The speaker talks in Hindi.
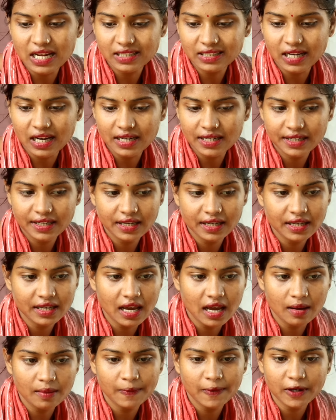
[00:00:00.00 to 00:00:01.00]
जानकारी के
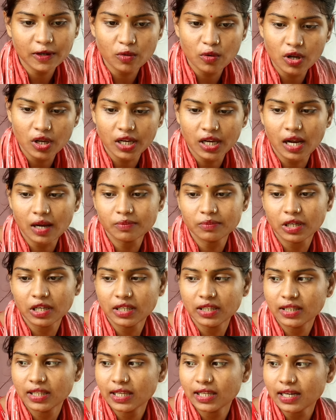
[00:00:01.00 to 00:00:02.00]
यहाँ पर कोई काम
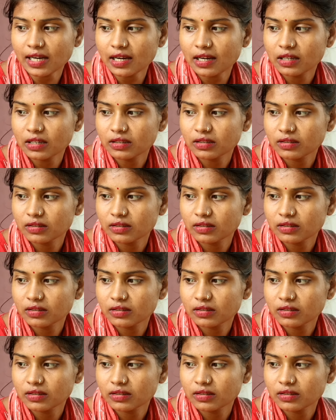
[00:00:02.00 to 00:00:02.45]
नहीं दे रहा